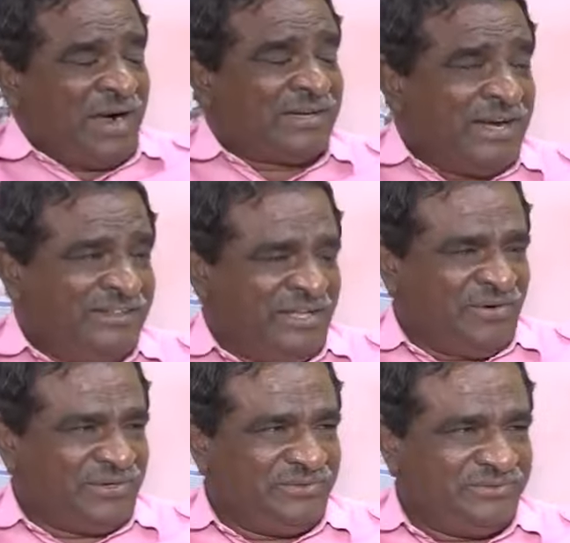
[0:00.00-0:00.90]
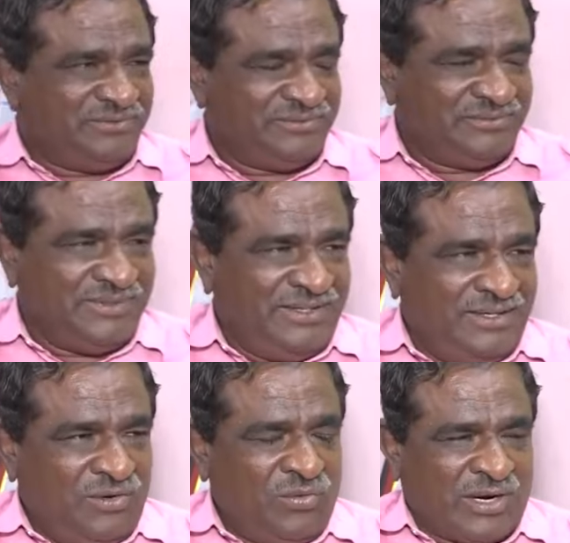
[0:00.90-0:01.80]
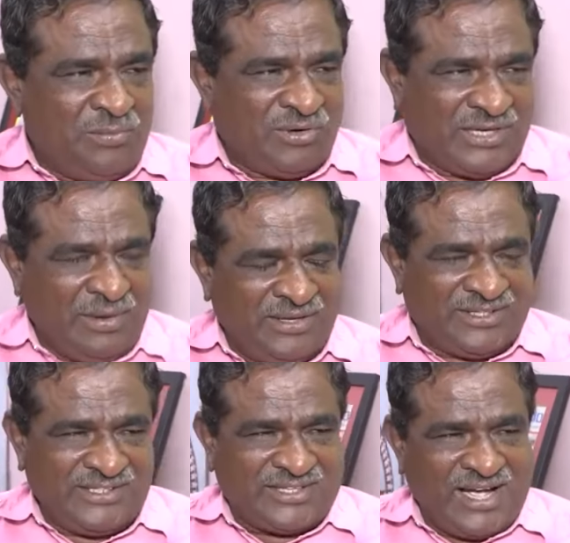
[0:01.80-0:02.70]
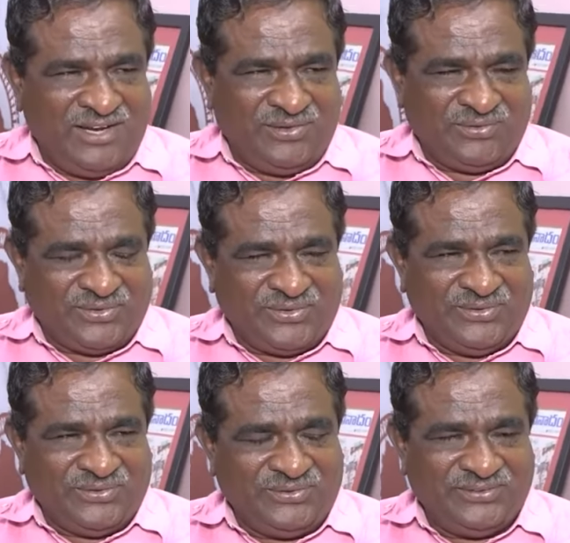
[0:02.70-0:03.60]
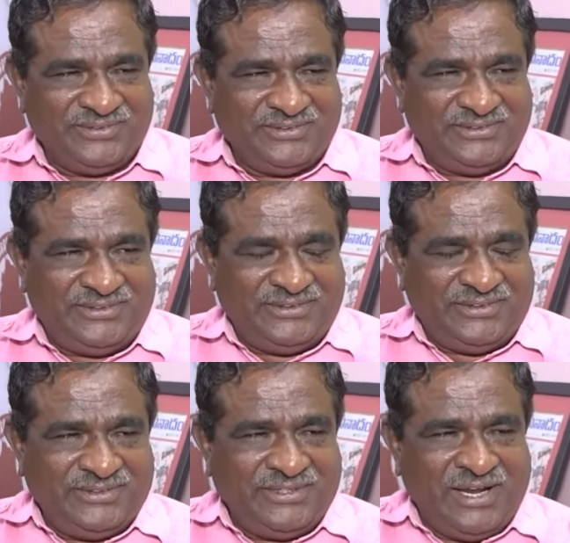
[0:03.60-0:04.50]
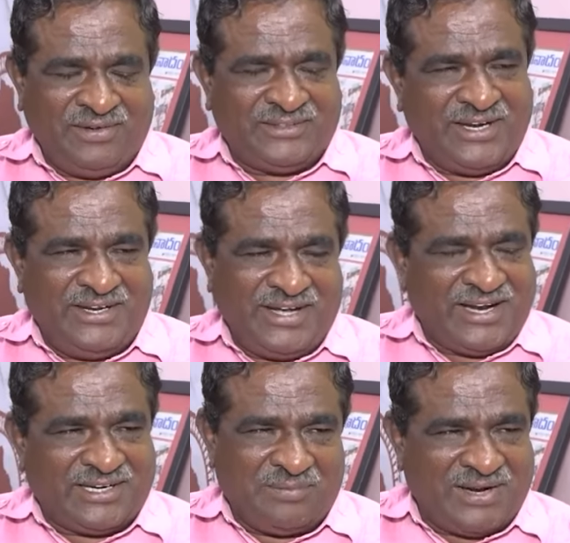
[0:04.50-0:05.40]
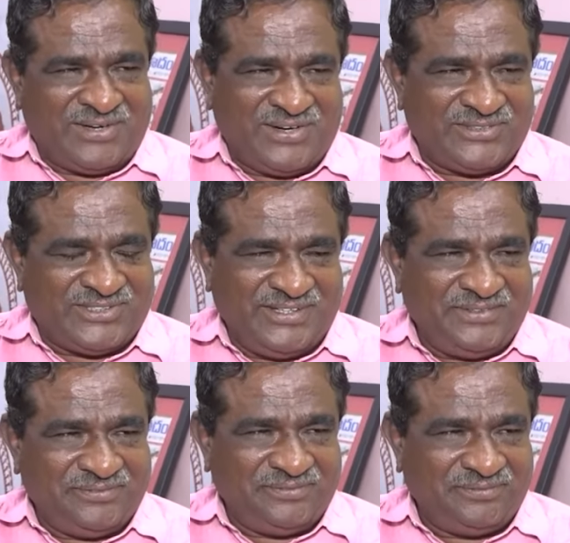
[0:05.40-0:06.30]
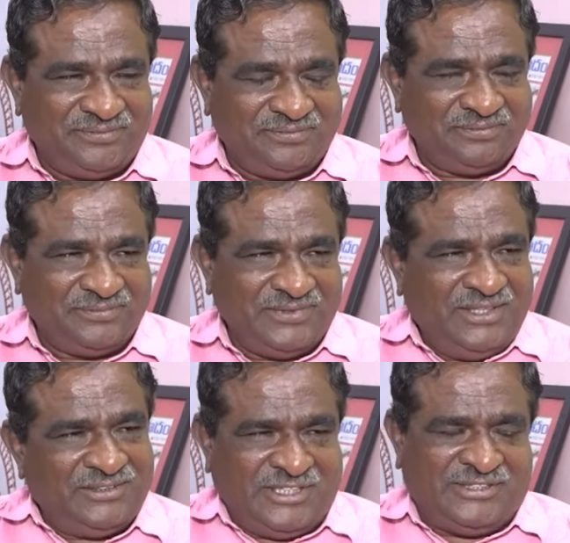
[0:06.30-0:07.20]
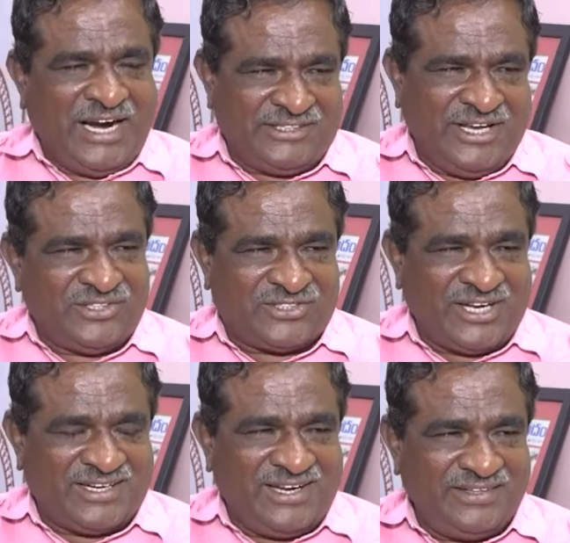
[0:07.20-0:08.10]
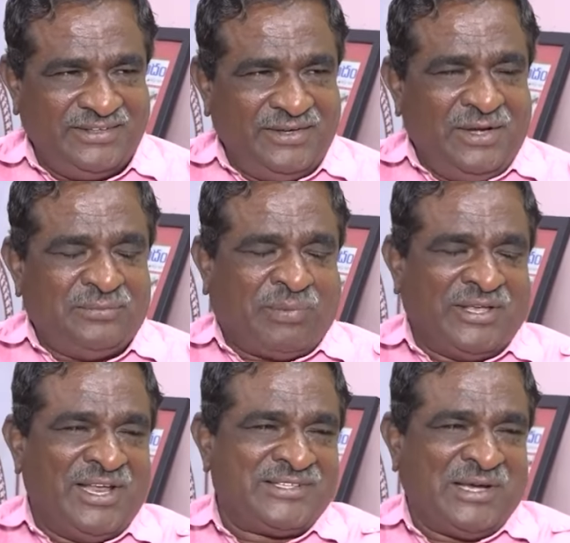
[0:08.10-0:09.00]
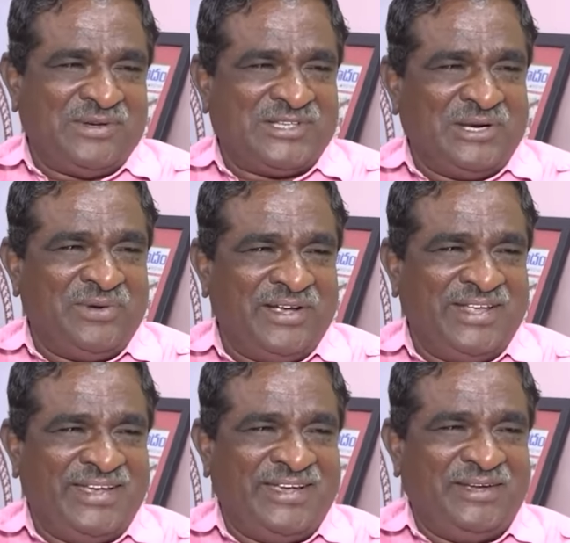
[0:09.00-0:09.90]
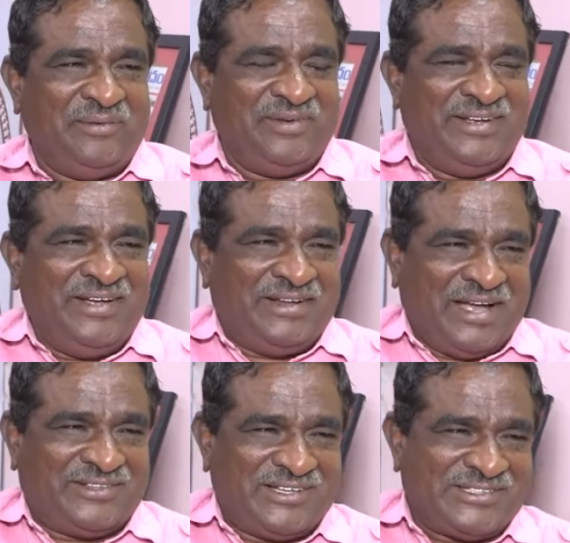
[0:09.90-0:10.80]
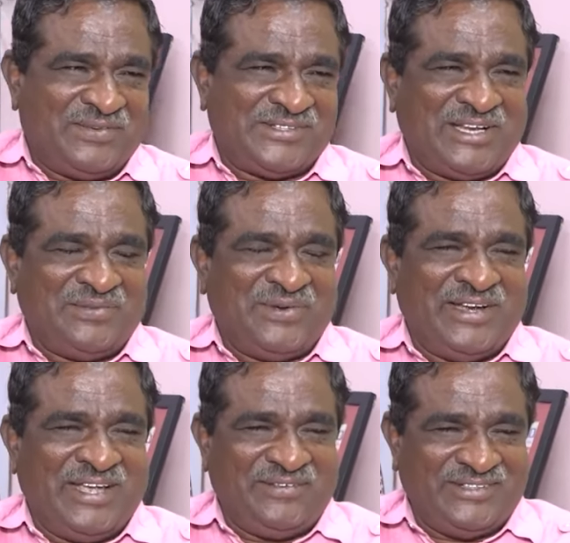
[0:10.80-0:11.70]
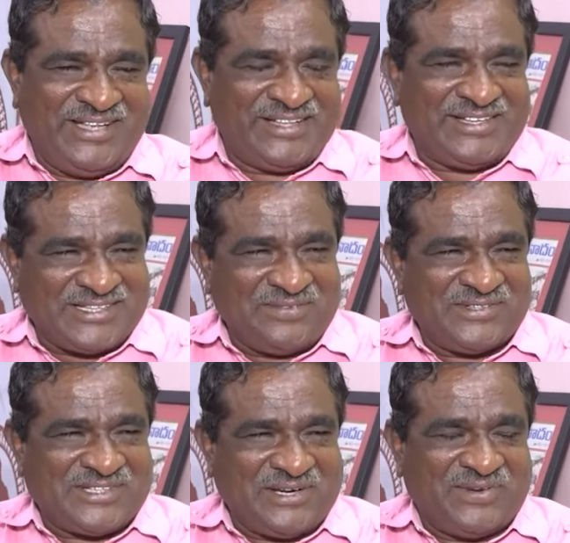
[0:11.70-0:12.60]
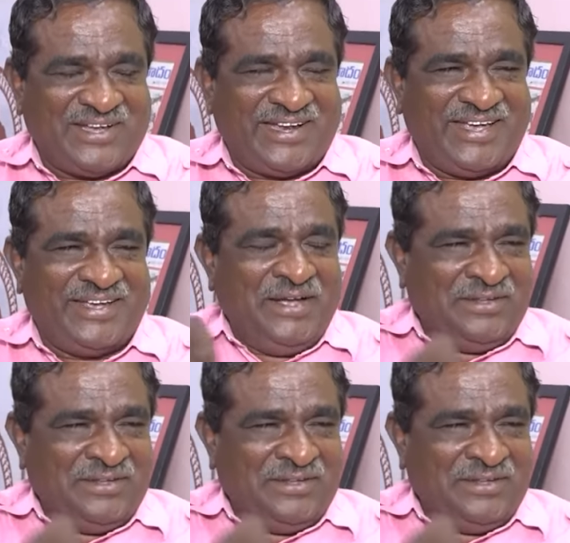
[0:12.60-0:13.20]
మాట్లాడింది ఎవరు hmm. ఒక ముఖ్యమంత్రి స్థాయిలో ఉన్నోళ్ళు రేవంత్ రెడ్డి గారు అట్లా మాట్లాడొచ్చా hmm. చిట్చాట్ చేయొచ్చు అట్లా ప్రజల సమస్యలు పోయినాయి రైతుల సమస్యలు పోయినాయి విద్యార్థుల సమస్యలు పోయినాయి